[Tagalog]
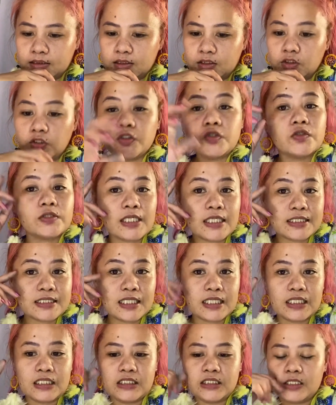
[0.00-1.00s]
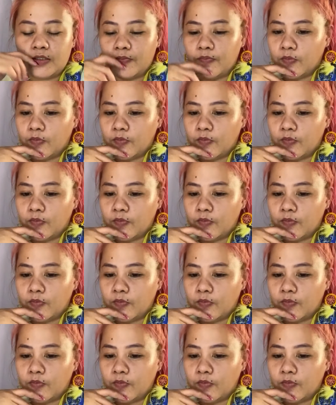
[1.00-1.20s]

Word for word: Yun yung nasa isip